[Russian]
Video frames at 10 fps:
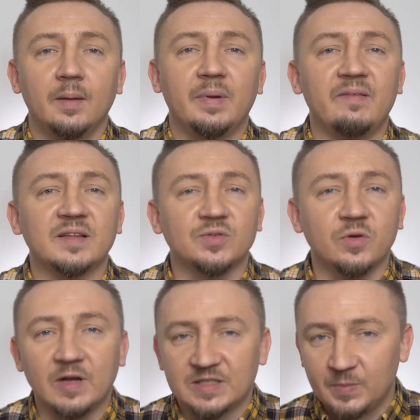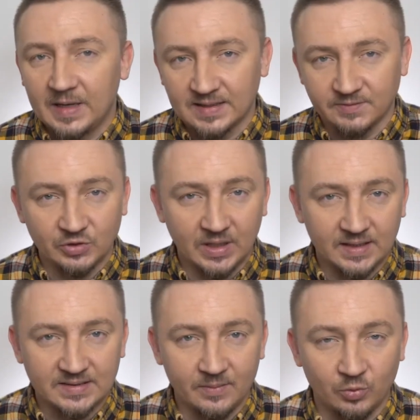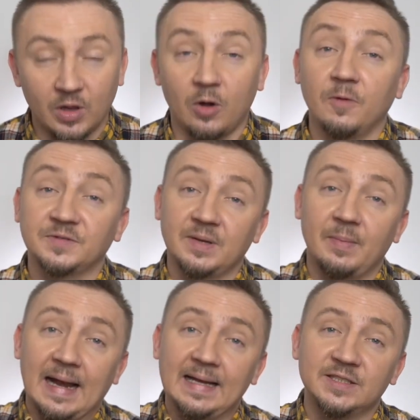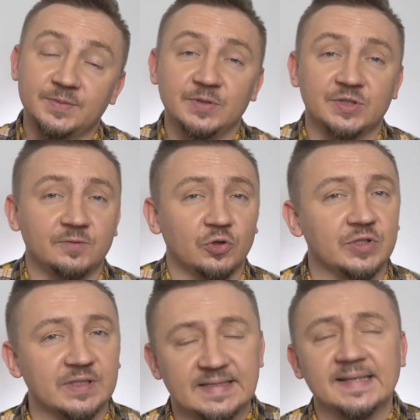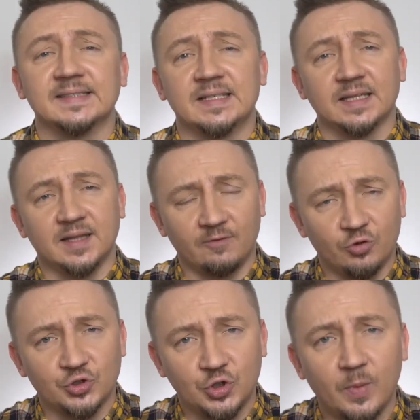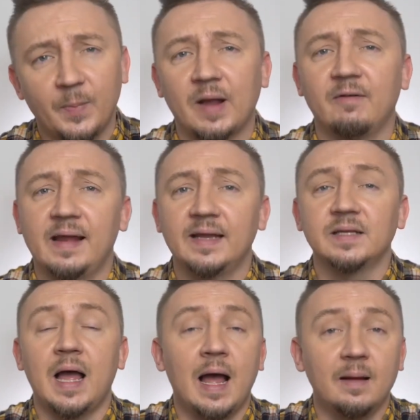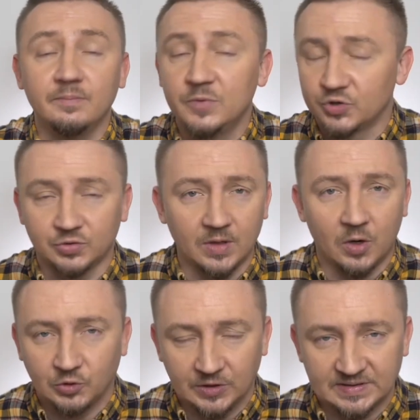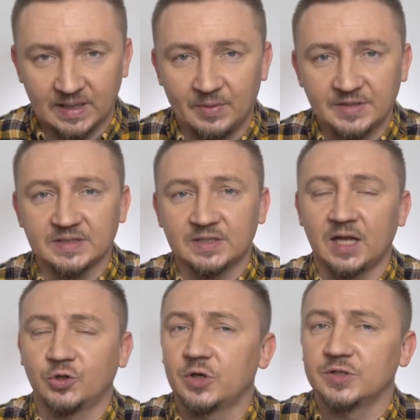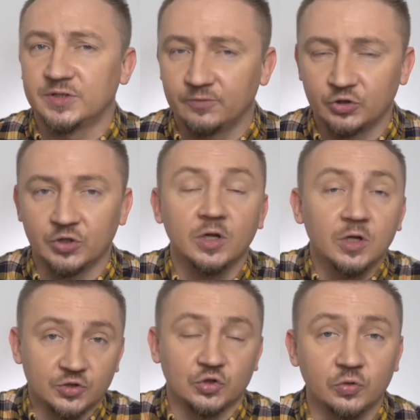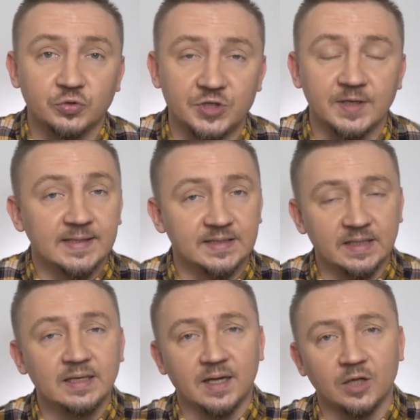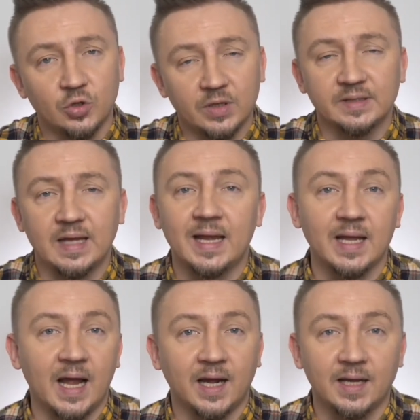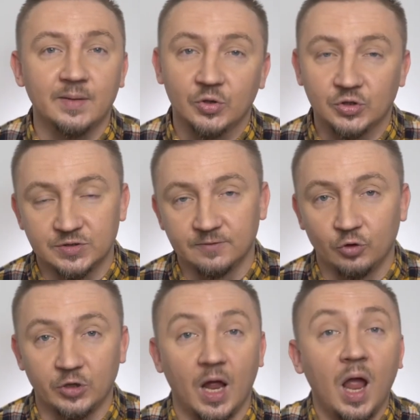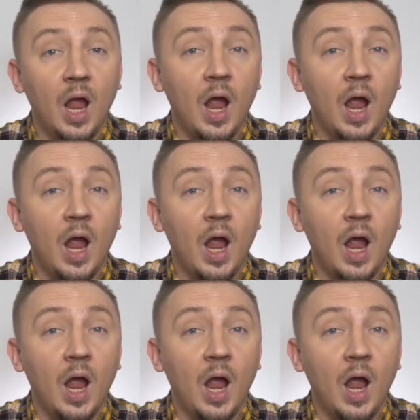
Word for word: Приветствую вас, меня зовут Алексей Бурлаков. Собрались мы сегодня здесь для того, чтобы поговорить о международных событиях, которые сегодня случились или которые дали эхо именно сегодня.